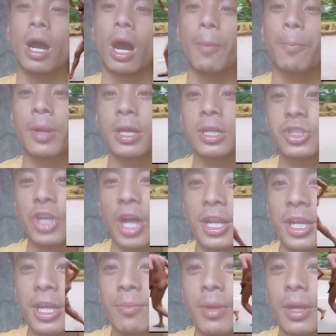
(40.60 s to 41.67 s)
अपना
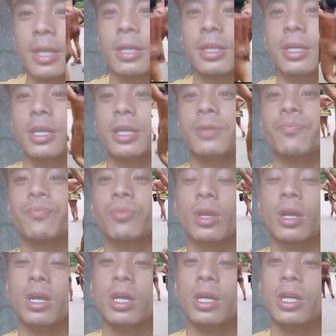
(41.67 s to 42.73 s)
चाइनन में ये
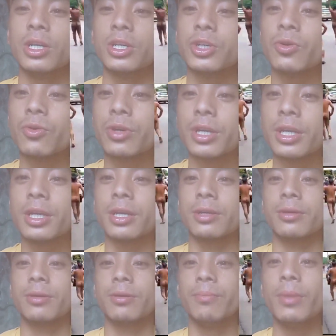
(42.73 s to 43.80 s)
क्योंकि
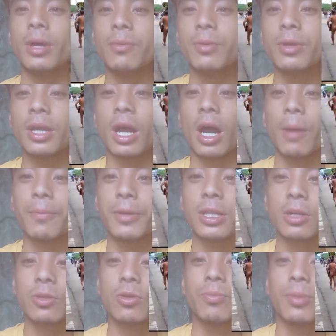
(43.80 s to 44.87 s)
मैं भी अभी
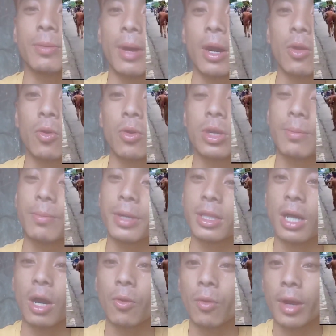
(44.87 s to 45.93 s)
तक तो बीमार होके
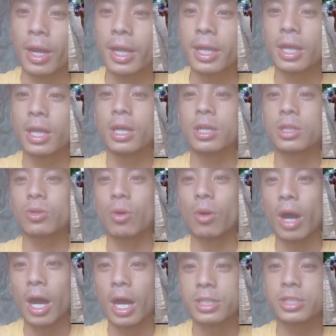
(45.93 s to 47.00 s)
बैठा हुआ है तो
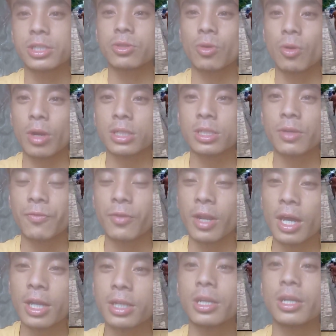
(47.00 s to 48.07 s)
आज थोड़ा सा
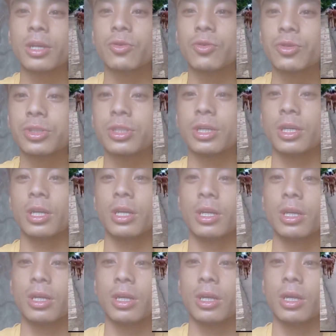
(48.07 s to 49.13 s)
फिलहाल कुछ
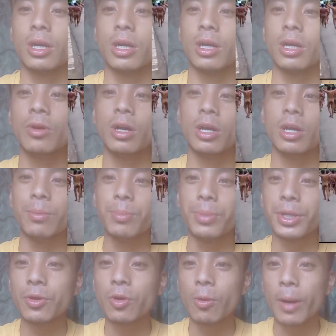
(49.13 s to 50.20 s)

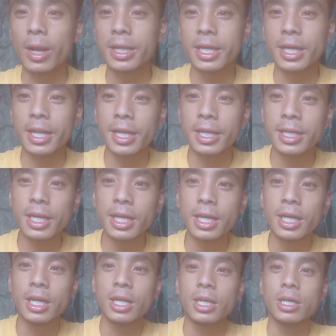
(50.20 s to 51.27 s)
वीडियो बल के रहेंगे
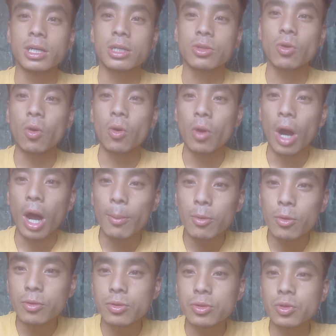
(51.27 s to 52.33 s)
तो आप
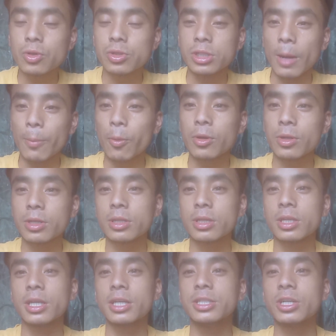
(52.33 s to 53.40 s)
लोग उसको सपोर्ट
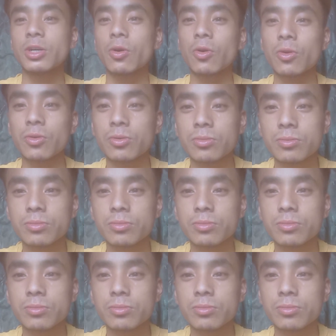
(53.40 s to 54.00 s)
कीजिए और